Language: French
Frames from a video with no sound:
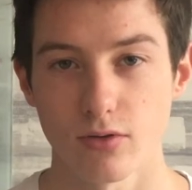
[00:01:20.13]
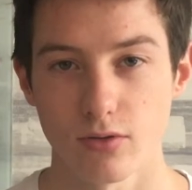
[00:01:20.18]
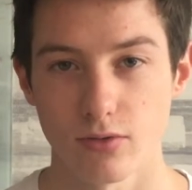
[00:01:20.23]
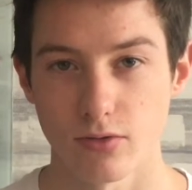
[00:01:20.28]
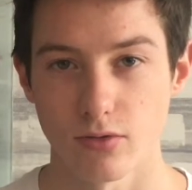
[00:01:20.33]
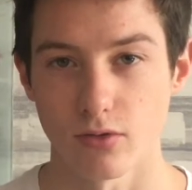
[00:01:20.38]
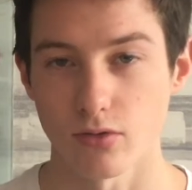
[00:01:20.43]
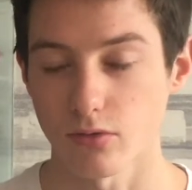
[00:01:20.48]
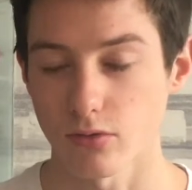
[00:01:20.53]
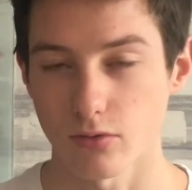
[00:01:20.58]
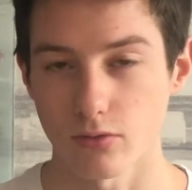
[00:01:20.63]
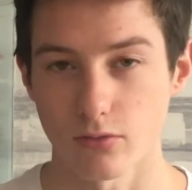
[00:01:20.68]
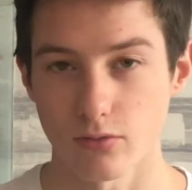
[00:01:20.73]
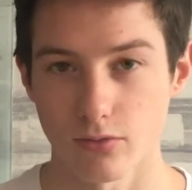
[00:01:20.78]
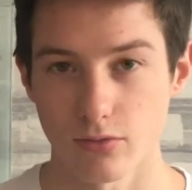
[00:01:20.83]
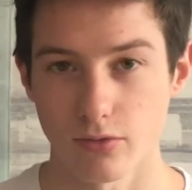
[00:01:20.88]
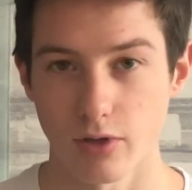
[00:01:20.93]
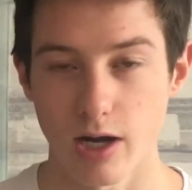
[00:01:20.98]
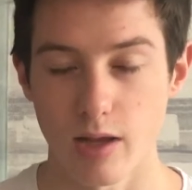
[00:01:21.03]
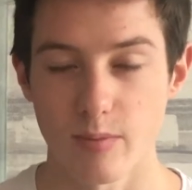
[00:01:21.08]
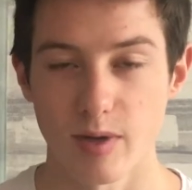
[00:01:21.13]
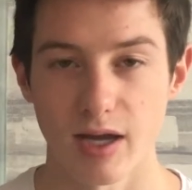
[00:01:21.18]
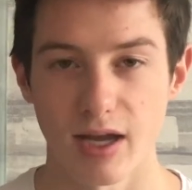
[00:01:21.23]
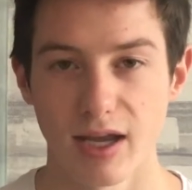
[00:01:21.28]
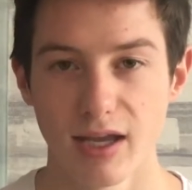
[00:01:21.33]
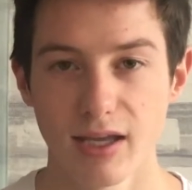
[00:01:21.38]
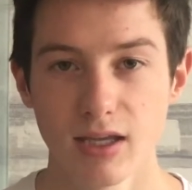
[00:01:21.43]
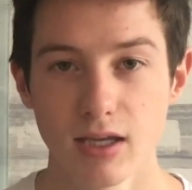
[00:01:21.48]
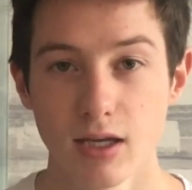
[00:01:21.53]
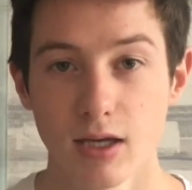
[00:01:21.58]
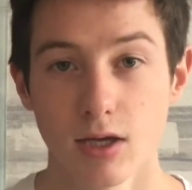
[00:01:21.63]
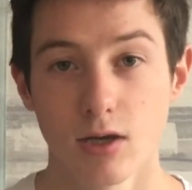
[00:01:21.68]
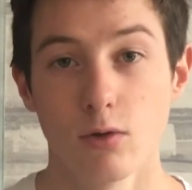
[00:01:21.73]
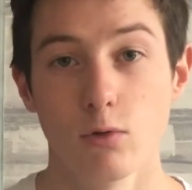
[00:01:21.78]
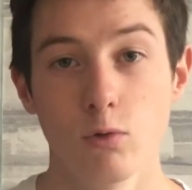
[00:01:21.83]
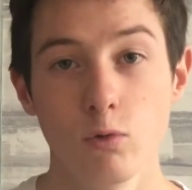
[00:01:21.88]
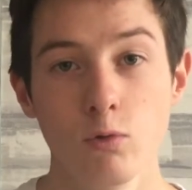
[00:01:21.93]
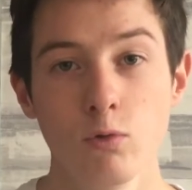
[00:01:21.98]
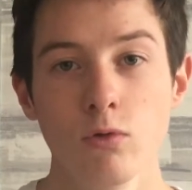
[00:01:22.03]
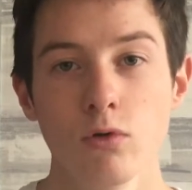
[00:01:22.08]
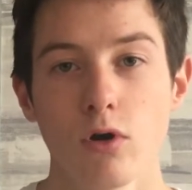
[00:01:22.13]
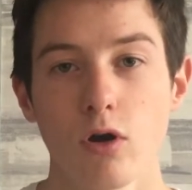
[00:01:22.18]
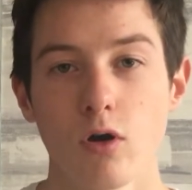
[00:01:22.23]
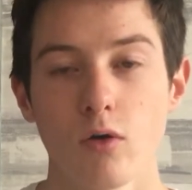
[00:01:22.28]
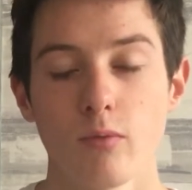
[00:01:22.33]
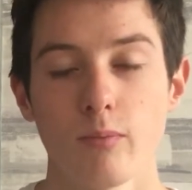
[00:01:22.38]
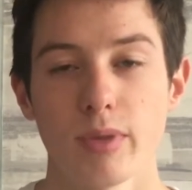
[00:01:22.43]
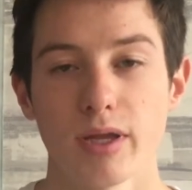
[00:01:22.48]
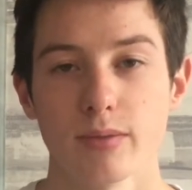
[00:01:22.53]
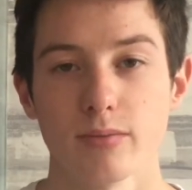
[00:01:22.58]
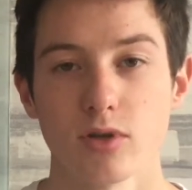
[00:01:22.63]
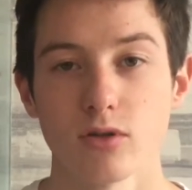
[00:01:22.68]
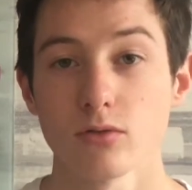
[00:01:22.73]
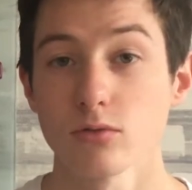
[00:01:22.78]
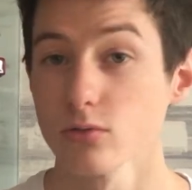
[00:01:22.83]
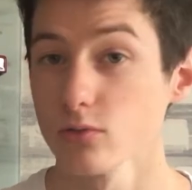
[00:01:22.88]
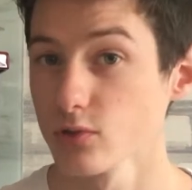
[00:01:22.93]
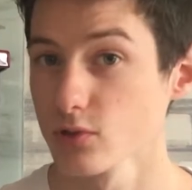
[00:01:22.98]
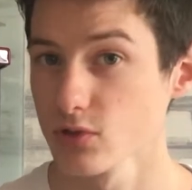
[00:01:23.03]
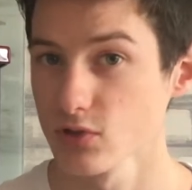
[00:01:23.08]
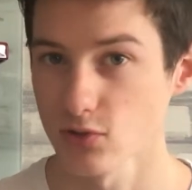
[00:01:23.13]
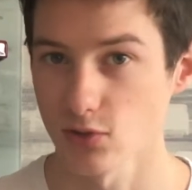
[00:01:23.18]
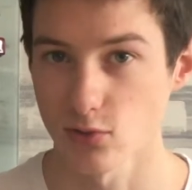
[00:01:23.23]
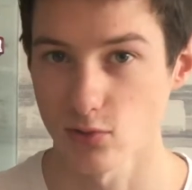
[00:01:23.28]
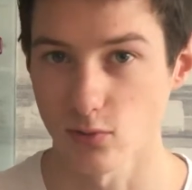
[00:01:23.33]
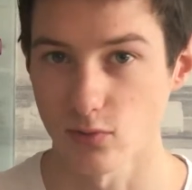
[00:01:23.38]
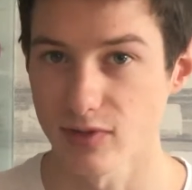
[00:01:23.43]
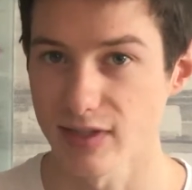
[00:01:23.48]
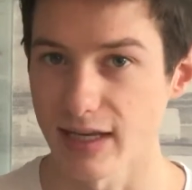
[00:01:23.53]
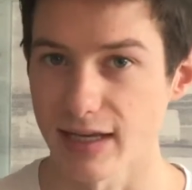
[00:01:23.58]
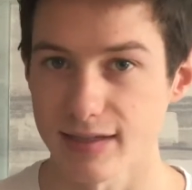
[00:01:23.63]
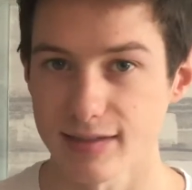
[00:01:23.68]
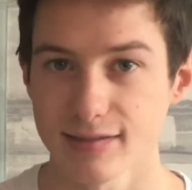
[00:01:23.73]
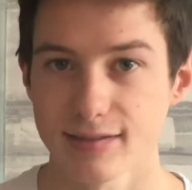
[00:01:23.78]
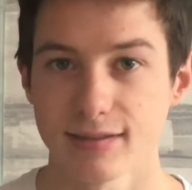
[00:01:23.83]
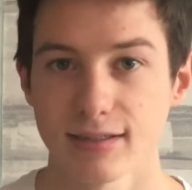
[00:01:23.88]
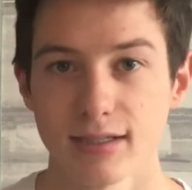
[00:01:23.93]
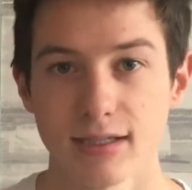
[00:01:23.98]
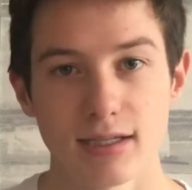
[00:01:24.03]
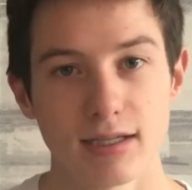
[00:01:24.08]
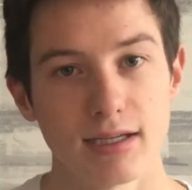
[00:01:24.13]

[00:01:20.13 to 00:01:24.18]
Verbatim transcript: dans, dans l'appareil ou en paiement sans contact.